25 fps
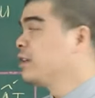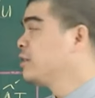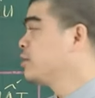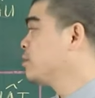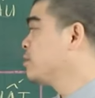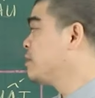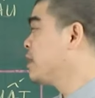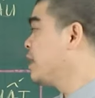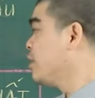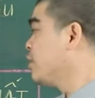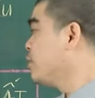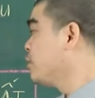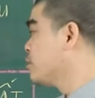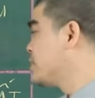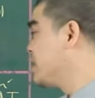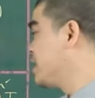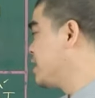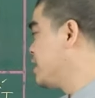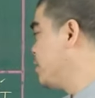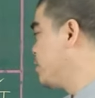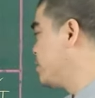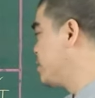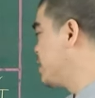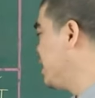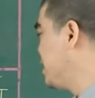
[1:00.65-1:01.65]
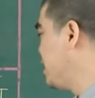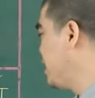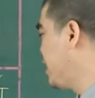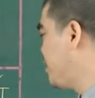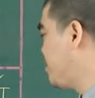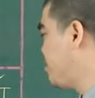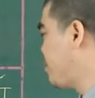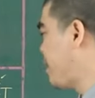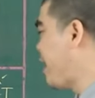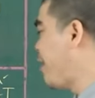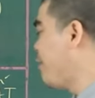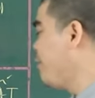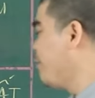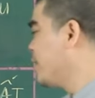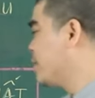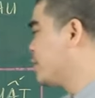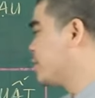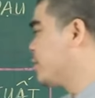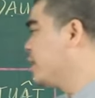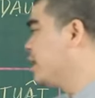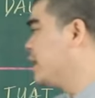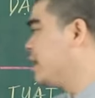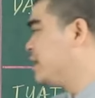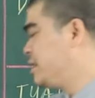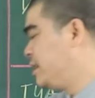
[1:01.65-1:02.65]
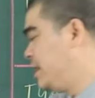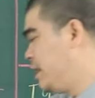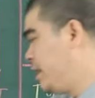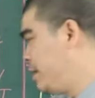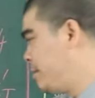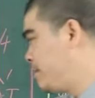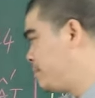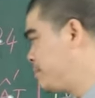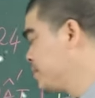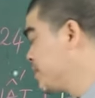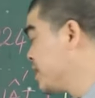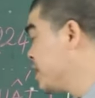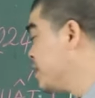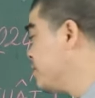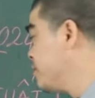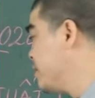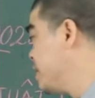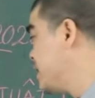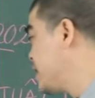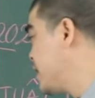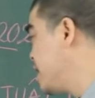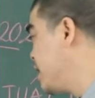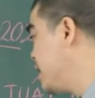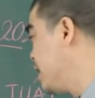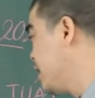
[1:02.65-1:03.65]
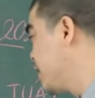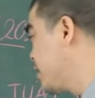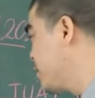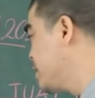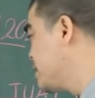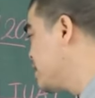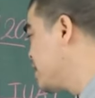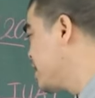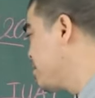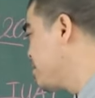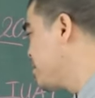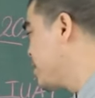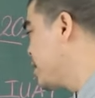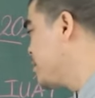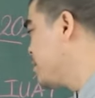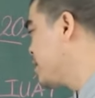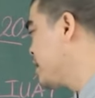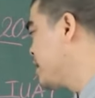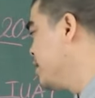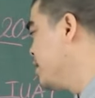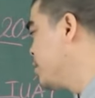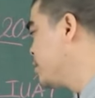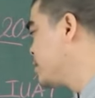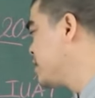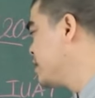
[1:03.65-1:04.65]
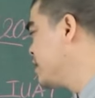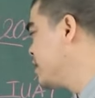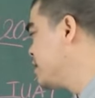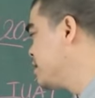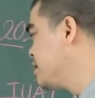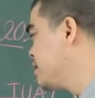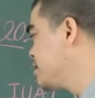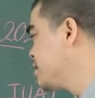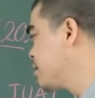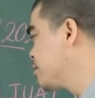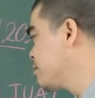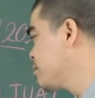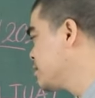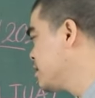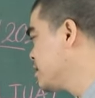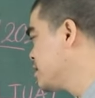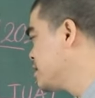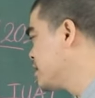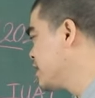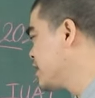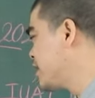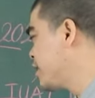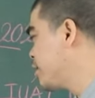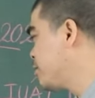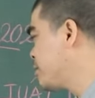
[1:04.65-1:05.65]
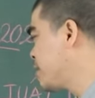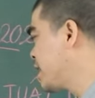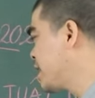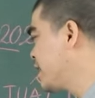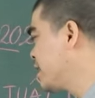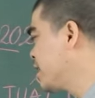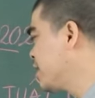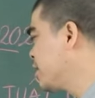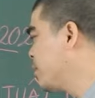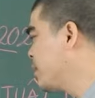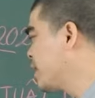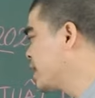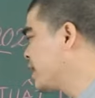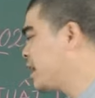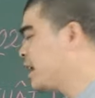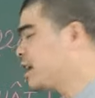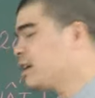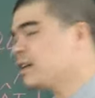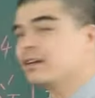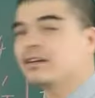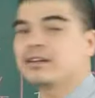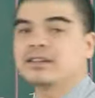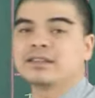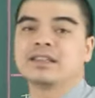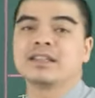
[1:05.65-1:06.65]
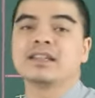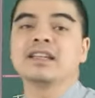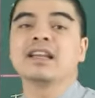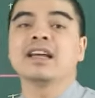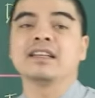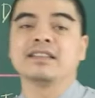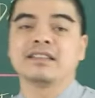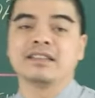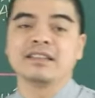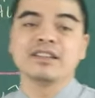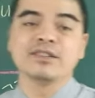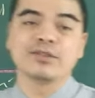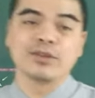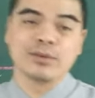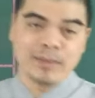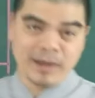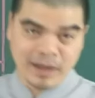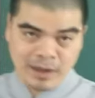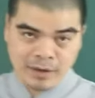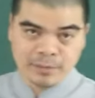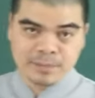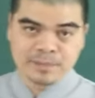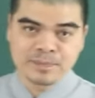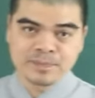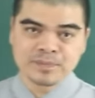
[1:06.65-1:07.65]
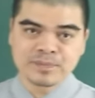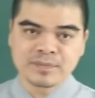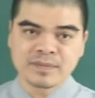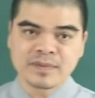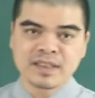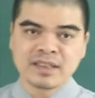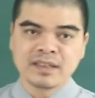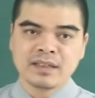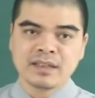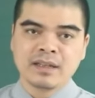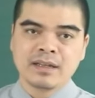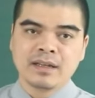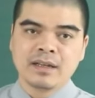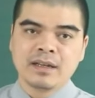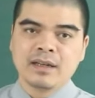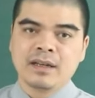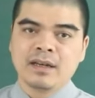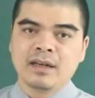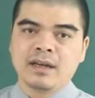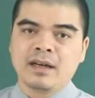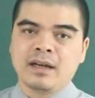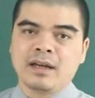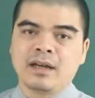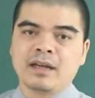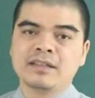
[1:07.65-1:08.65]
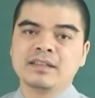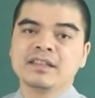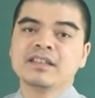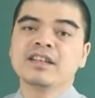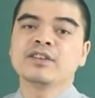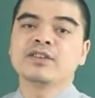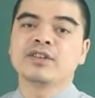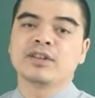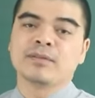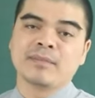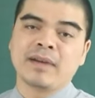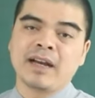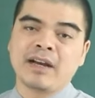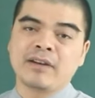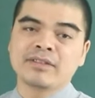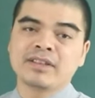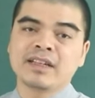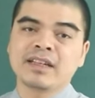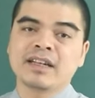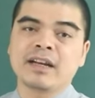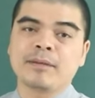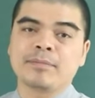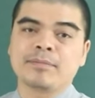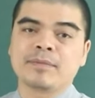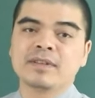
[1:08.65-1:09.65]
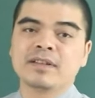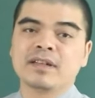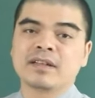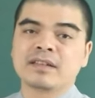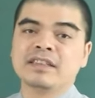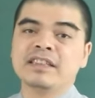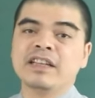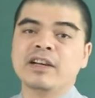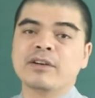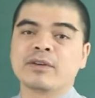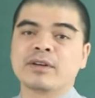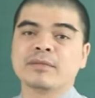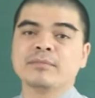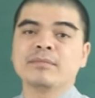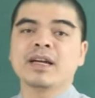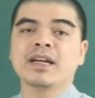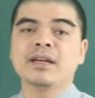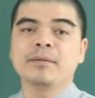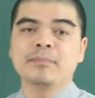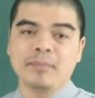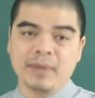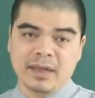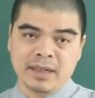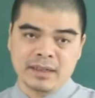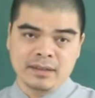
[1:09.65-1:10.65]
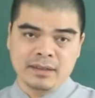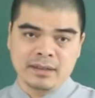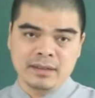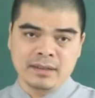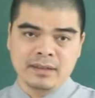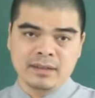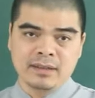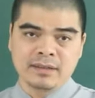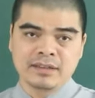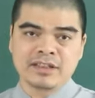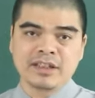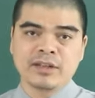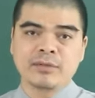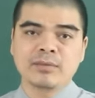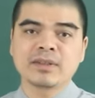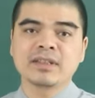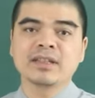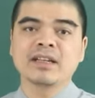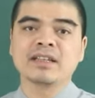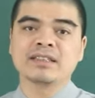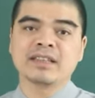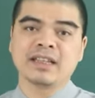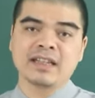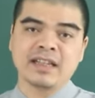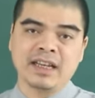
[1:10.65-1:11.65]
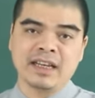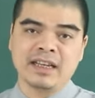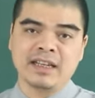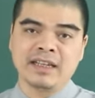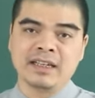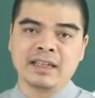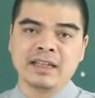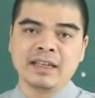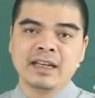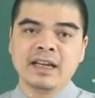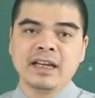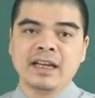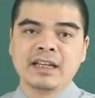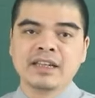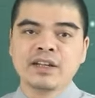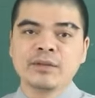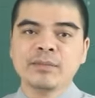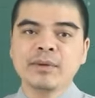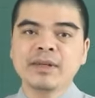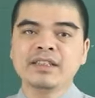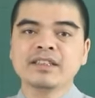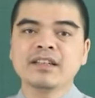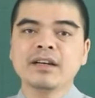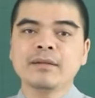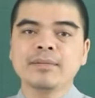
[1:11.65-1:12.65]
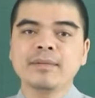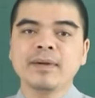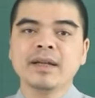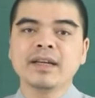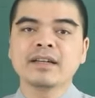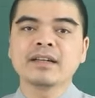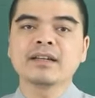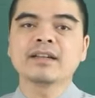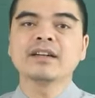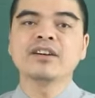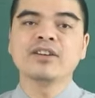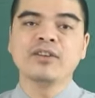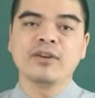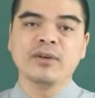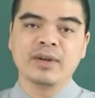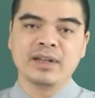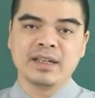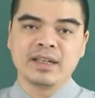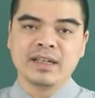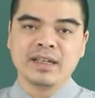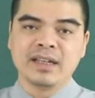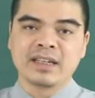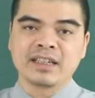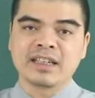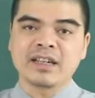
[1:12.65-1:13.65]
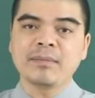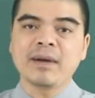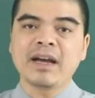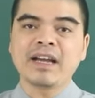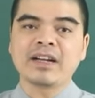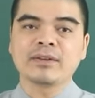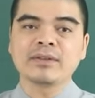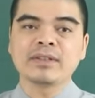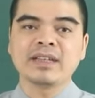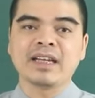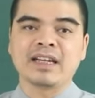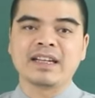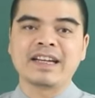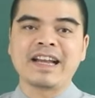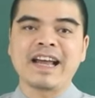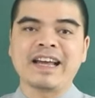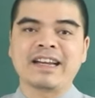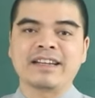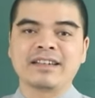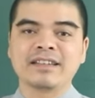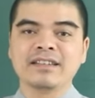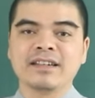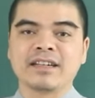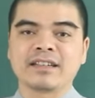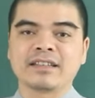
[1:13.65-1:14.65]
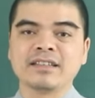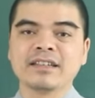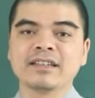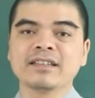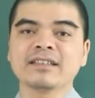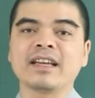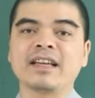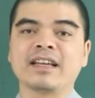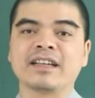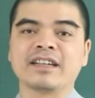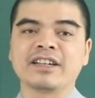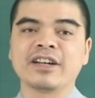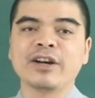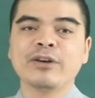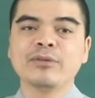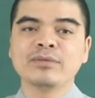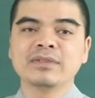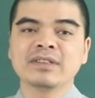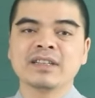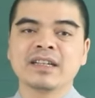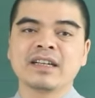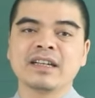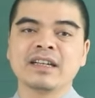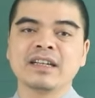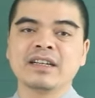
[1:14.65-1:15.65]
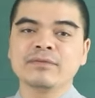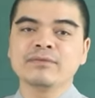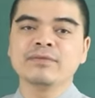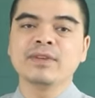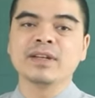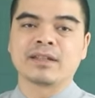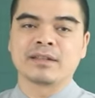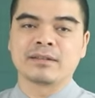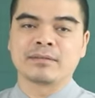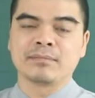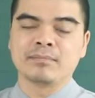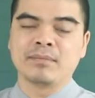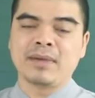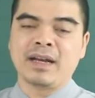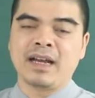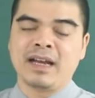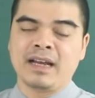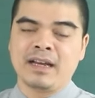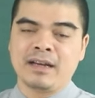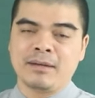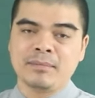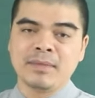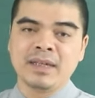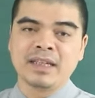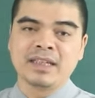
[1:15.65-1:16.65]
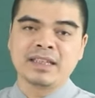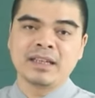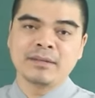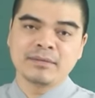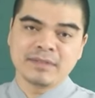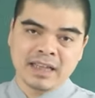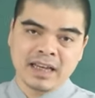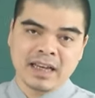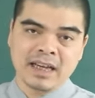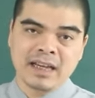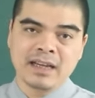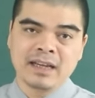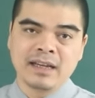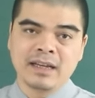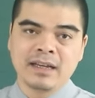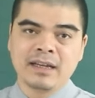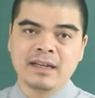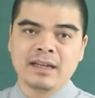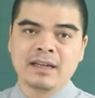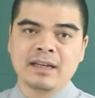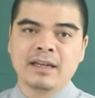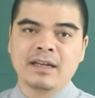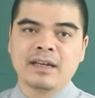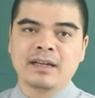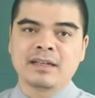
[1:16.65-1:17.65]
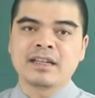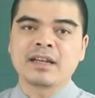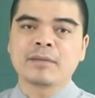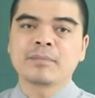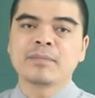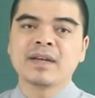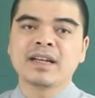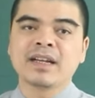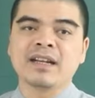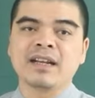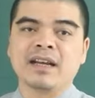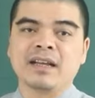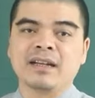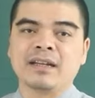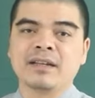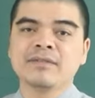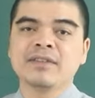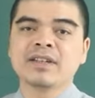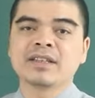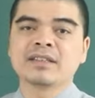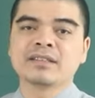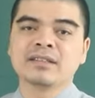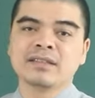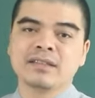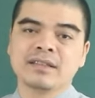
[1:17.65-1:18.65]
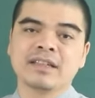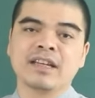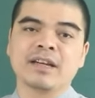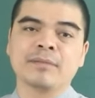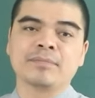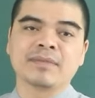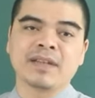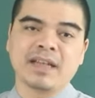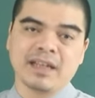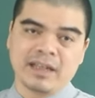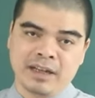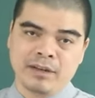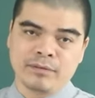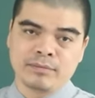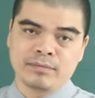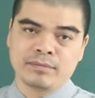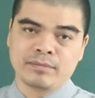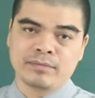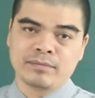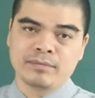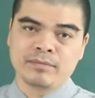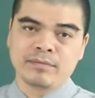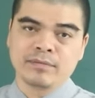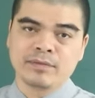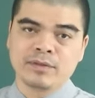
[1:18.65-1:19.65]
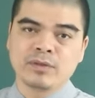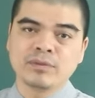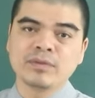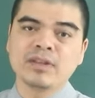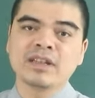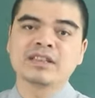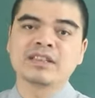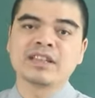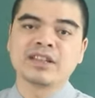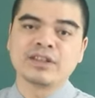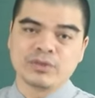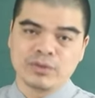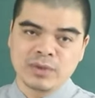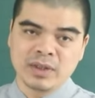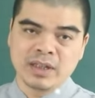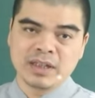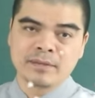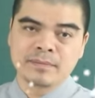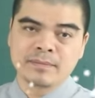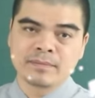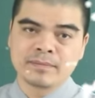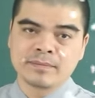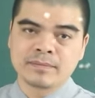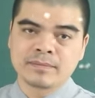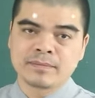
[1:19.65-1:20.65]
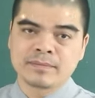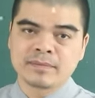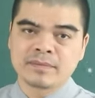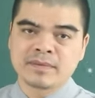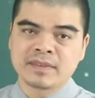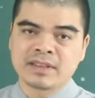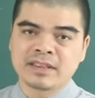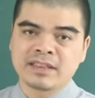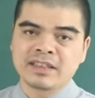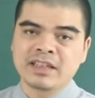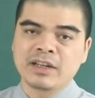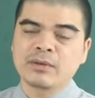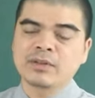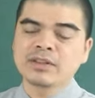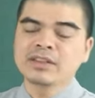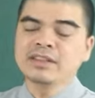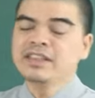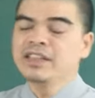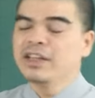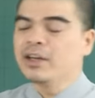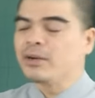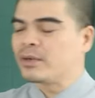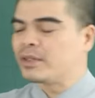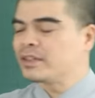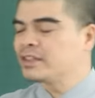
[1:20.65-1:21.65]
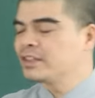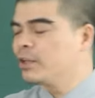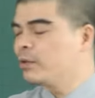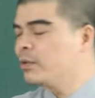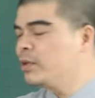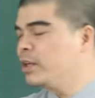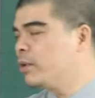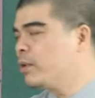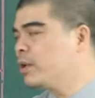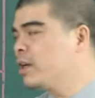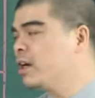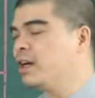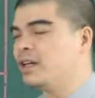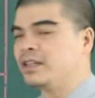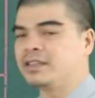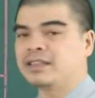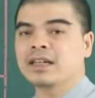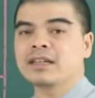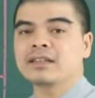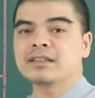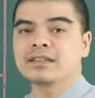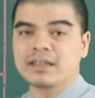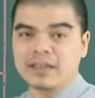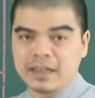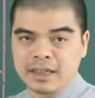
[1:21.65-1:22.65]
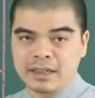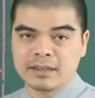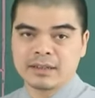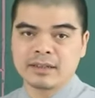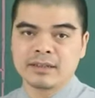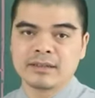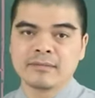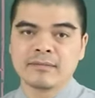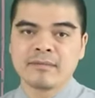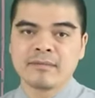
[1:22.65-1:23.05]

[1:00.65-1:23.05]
Chúng ta cục diện đầu tiên là Mão và Tuất là nhị hợp. Vì thế, con giáp may mắn đầu tiên trong chương trình ngày hôm nay không ai khác đó chính là những người tuổi mão. À, những người tuổi mão sẽ gặp được nhiều cái may mắn trong cái thời gian này. Nếu biết chấp lấy cái cơ hội, các bạn có thể đạt được những cái thành công trên cái lĩnh vực mà mình tham gia. Đặc biệt là lĩnh vực sự nghiệp, tài lộc cũng như là tình duyên sẽ có nhiều cái dấu hiệu khởi sắc nhất định.